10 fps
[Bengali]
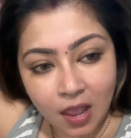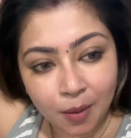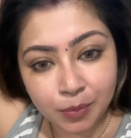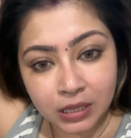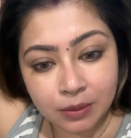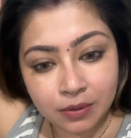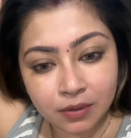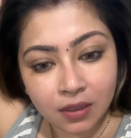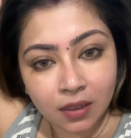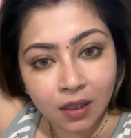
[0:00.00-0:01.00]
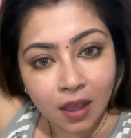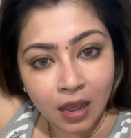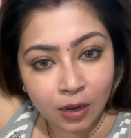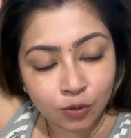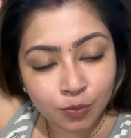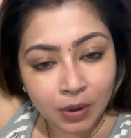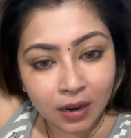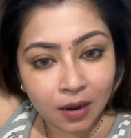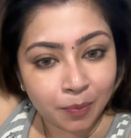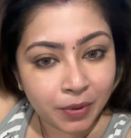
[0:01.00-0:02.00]
আমি
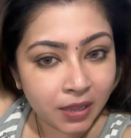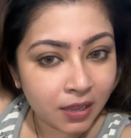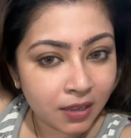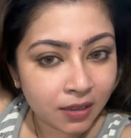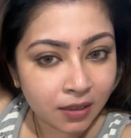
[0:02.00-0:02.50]
হানুমার পিঙ্কি